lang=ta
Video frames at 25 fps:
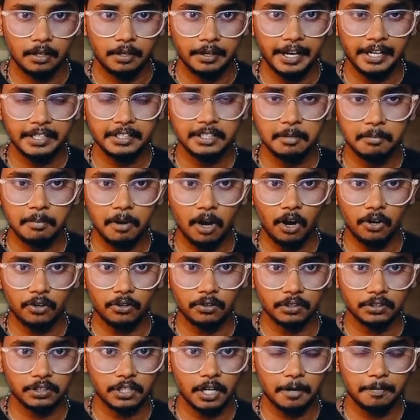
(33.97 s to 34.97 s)
நெக்ஸ்ட் நம்ம
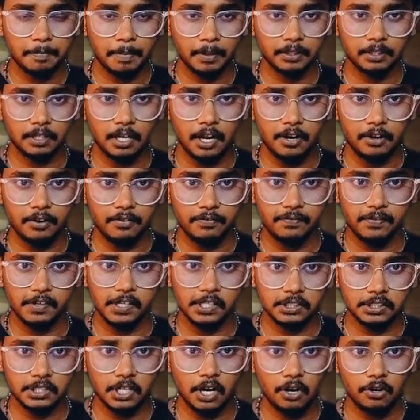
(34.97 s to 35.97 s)
ஆல்ரவுண்டர் ஸ்லாட் பார்த்தலாம் என்னோட
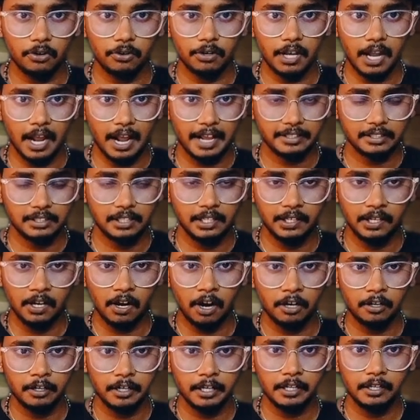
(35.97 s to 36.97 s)
ஃபர்ஸ்ட் ஆல்ரவுண்டர் ஆஸ்லி
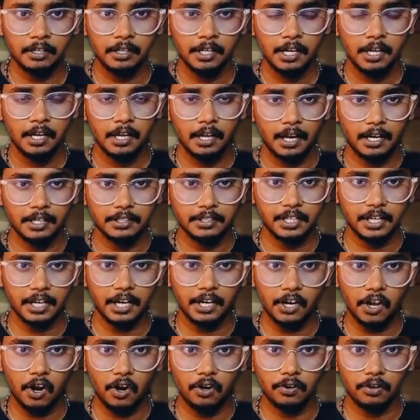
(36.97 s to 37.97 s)
கார்னர் அண்ட்
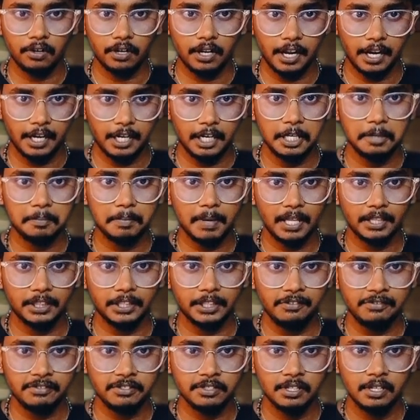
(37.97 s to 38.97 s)
செகண்ட் ஆல்ரவுண்டர் எய்லி
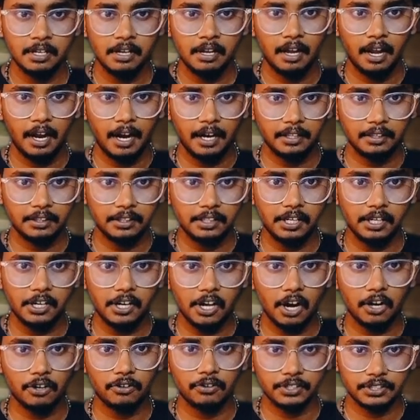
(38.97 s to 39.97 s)
மேத்யூஸ் அண்ட்
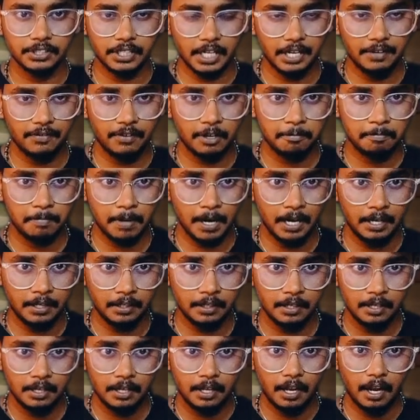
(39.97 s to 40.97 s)
தேர்ட் ஆல்ரவுண்டர் ஷைவர்
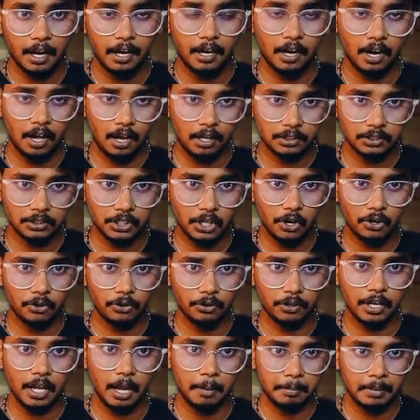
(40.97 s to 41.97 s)
பிரண்ட் அண்ட் லாஸ்ட்
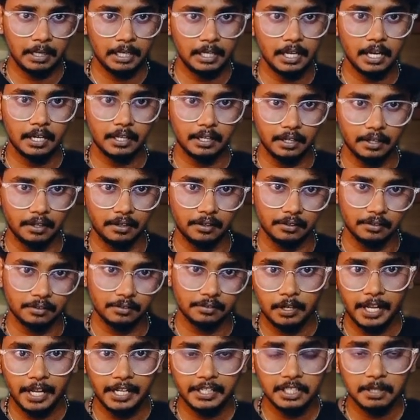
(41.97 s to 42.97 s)
ஆல்ரவுண்டர் அமிலியா கேர்
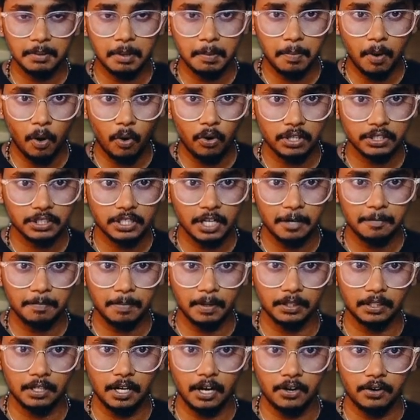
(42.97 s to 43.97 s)
நெக்ஸ்ட் நம்ம பவுலர் ஸ்லாட்
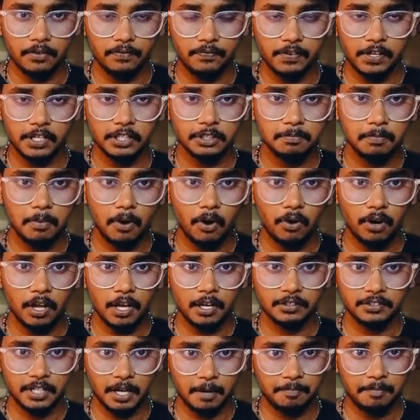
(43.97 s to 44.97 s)
பார்த்தலாம் என்னோட ஃபர்ஸ்ட்
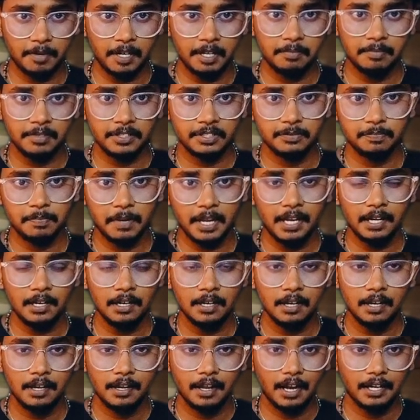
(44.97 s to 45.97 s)
பவுலர் ஷப்னீம் இஸ்மெயில்
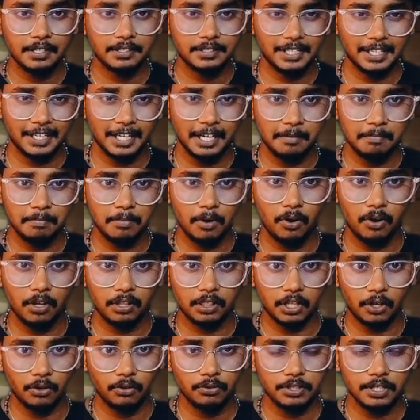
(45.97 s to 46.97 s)
அண்ட் செகண்ட்
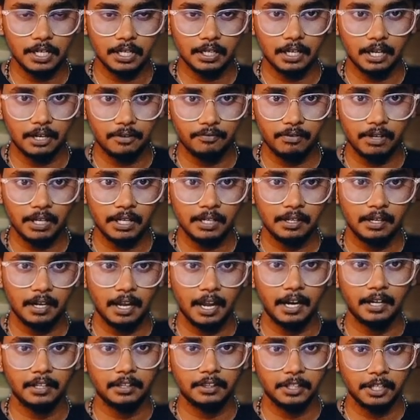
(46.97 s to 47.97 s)
பவுலர் தனுஜா கன்வர்
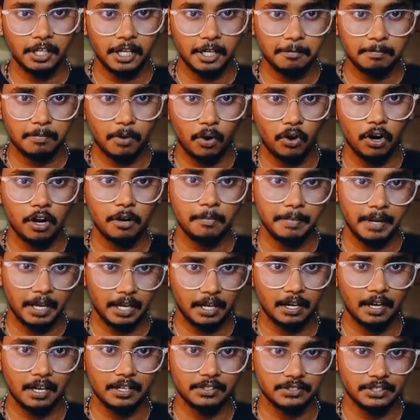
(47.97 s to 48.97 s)
அண்ட் தேர்ட் பவுலர்
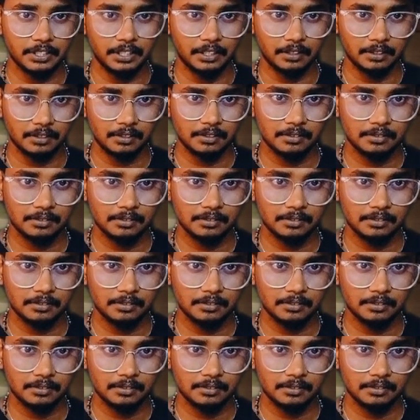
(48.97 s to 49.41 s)
மேகனா சிங்